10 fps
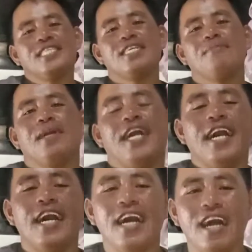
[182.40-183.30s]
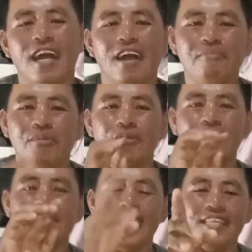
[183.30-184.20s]
sa mga
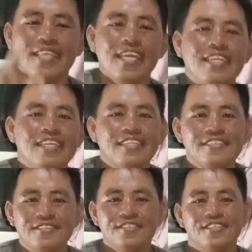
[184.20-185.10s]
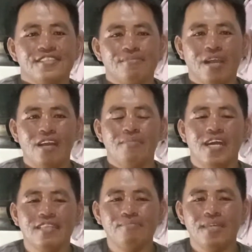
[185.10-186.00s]
viewers natin.
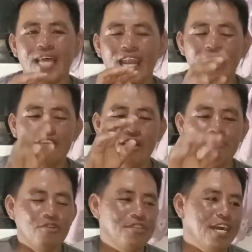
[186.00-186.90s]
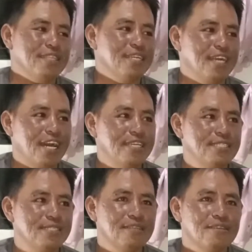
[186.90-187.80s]
Bagamat madalang yung upload natin
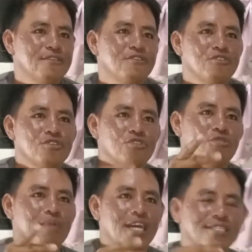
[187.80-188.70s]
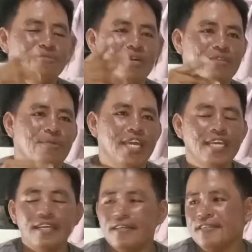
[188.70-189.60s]
guys, 2 months, 1 week,